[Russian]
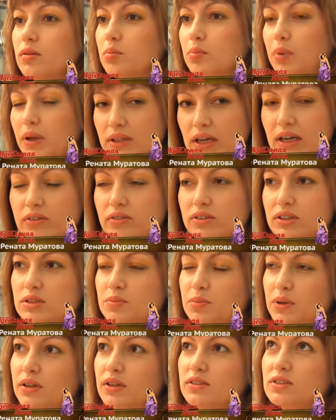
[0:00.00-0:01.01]
Понравилось,
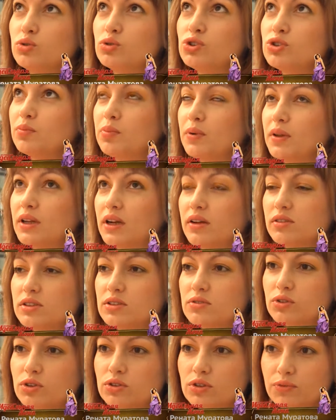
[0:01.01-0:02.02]
понравилось. Очень понравилась
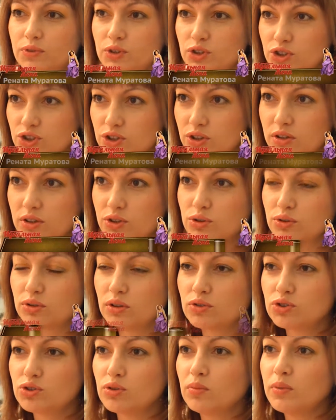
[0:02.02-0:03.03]
вот эта фишечка насчет
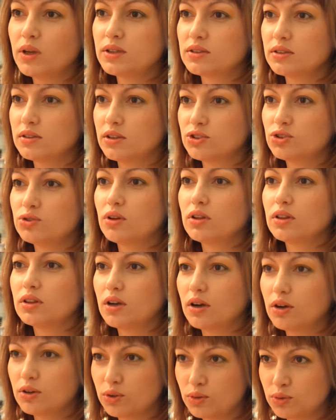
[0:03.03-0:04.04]
того, что мясо должно
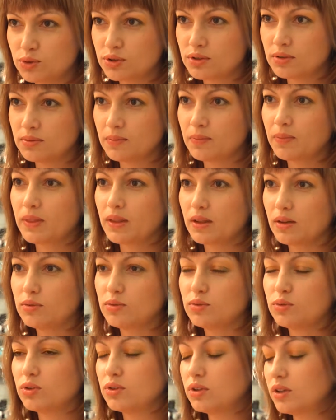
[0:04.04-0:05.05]
отдохнуть.
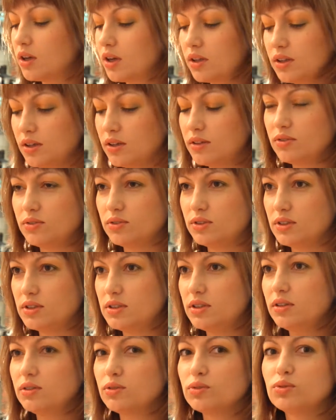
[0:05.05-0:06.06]
Вот, никогда этого не
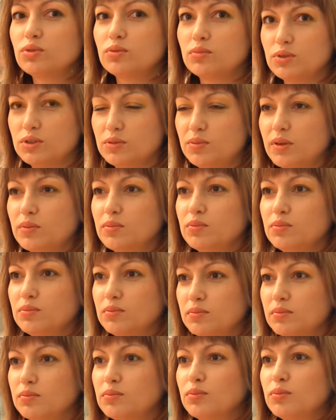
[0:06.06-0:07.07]
делала, но думаю, теперь...
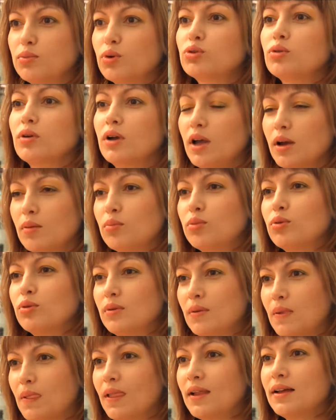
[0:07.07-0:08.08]
У тебя буду, мясо всегда
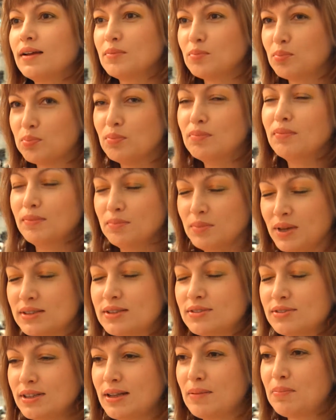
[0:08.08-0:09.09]
пахало.
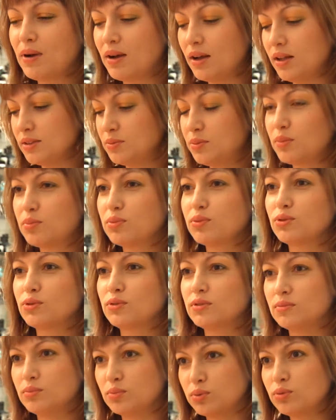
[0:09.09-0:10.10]
Мясо всегда пахало, теперь буду,
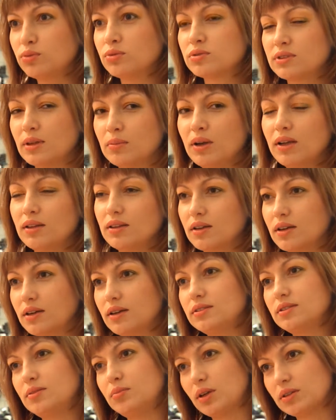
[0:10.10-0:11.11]
буду сама
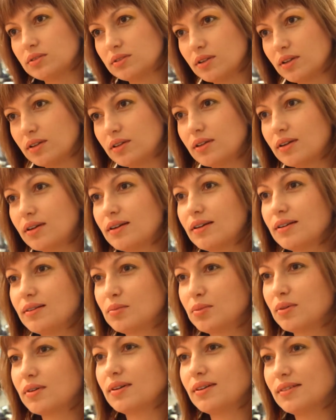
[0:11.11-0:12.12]
отдыхать, и мясо отдыхает
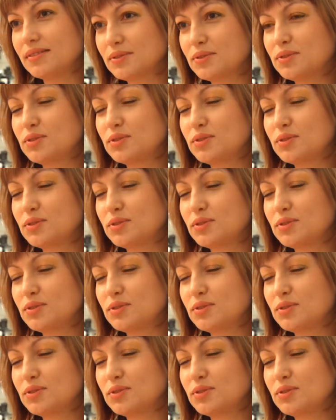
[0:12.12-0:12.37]
пока.